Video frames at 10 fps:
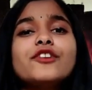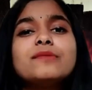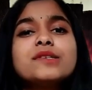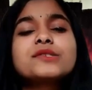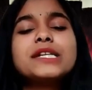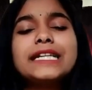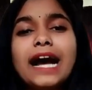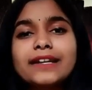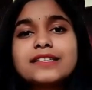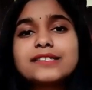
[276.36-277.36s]
बहुत फेमस
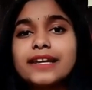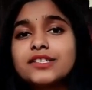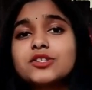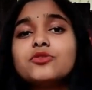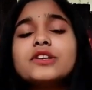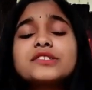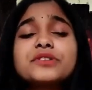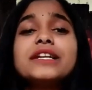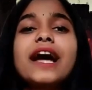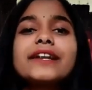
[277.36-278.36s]
स्ट्रीट आर्टिस्ट है
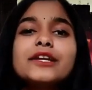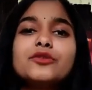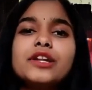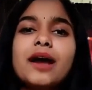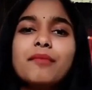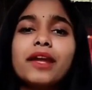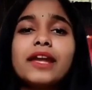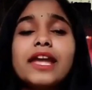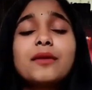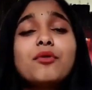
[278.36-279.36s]
जिन्होंने स्ट्रीट आर्ट की दुनिया
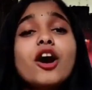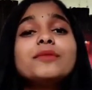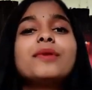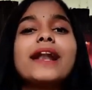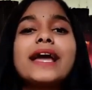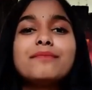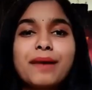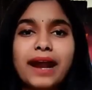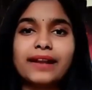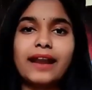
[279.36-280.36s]
में एक बहुत बड़ा
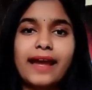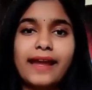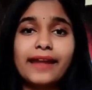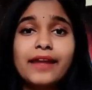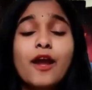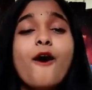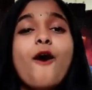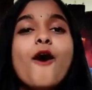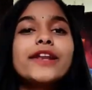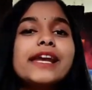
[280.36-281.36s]
इम्पैक्ट डाला है
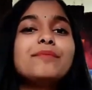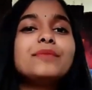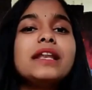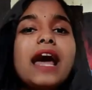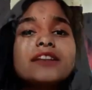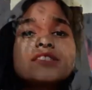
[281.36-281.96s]
और ये अपने